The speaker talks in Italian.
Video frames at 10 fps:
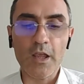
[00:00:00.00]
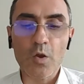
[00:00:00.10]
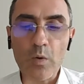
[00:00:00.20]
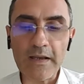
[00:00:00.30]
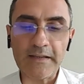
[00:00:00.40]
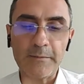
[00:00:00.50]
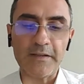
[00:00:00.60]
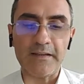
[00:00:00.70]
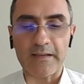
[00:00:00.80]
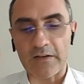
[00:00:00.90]
Quali tipi di
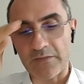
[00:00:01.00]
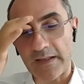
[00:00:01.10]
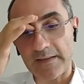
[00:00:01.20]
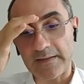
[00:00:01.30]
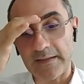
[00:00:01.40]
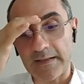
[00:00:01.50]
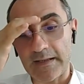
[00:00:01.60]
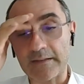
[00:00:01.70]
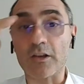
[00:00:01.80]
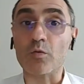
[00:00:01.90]
interventi
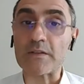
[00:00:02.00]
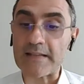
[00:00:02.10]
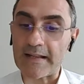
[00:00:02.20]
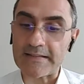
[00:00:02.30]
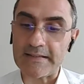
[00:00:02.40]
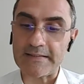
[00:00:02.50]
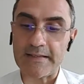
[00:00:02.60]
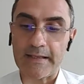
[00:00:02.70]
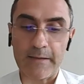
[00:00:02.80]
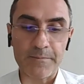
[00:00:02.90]
rientrano in questa
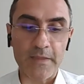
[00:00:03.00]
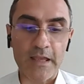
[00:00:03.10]
casistica?